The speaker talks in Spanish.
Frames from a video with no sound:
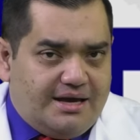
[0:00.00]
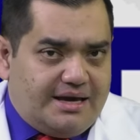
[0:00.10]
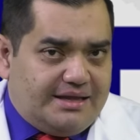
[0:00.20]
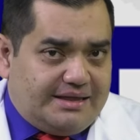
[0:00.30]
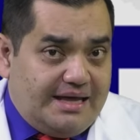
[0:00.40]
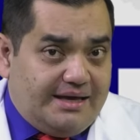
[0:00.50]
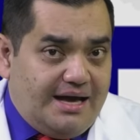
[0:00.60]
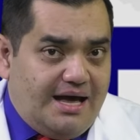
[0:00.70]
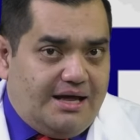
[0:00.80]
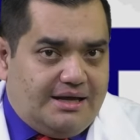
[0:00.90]
que
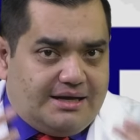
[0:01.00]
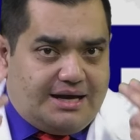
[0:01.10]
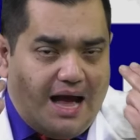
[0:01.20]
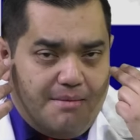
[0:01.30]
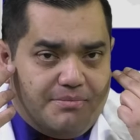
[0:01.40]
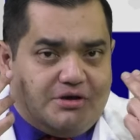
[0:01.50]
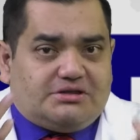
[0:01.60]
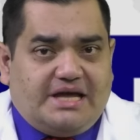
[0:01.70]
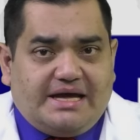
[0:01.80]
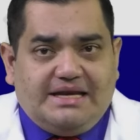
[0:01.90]
tenga
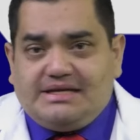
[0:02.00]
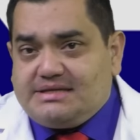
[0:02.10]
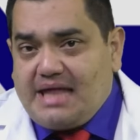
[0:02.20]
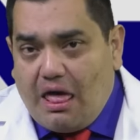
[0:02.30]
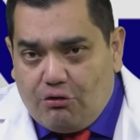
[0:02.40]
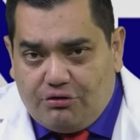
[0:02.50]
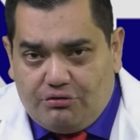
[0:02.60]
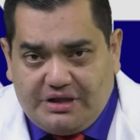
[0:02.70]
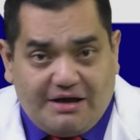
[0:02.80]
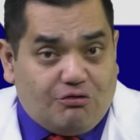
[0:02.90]
cambios en el
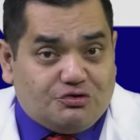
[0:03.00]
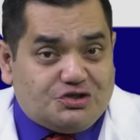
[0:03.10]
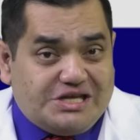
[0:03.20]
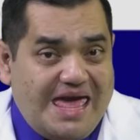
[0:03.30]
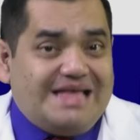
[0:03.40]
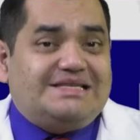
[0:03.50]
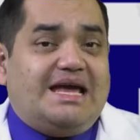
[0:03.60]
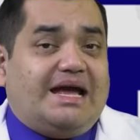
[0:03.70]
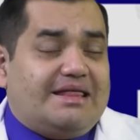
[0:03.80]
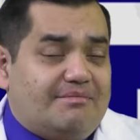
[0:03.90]
estado de
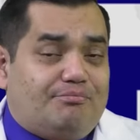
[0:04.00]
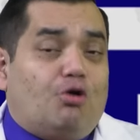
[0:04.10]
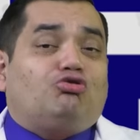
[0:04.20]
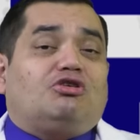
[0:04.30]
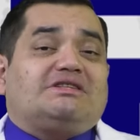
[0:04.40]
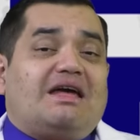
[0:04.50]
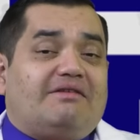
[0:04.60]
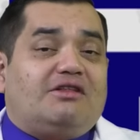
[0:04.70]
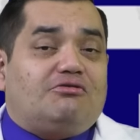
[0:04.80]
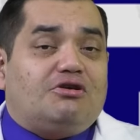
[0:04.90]
conciencia, que de pronto esté
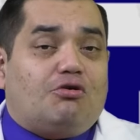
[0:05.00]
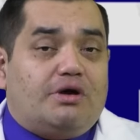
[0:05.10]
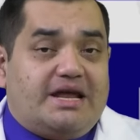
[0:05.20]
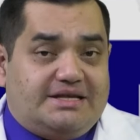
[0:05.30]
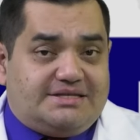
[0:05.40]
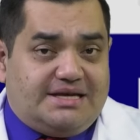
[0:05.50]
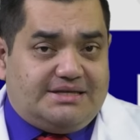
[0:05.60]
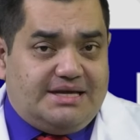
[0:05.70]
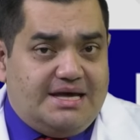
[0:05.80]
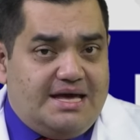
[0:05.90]
hablando
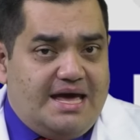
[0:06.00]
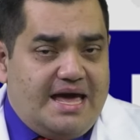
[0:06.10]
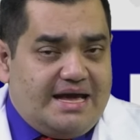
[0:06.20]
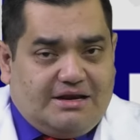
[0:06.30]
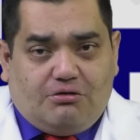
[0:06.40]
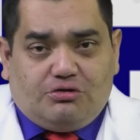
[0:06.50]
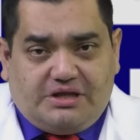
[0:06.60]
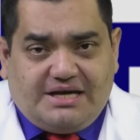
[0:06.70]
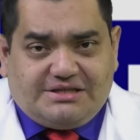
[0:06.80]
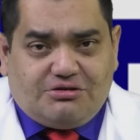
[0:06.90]
incoherencias, en el
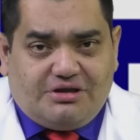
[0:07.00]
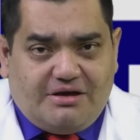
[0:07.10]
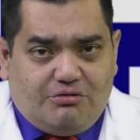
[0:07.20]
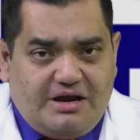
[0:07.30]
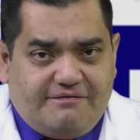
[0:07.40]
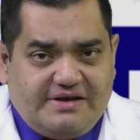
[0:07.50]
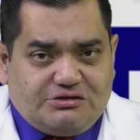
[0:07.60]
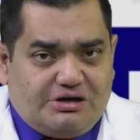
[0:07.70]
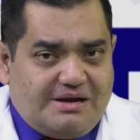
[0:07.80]
contexto de una infección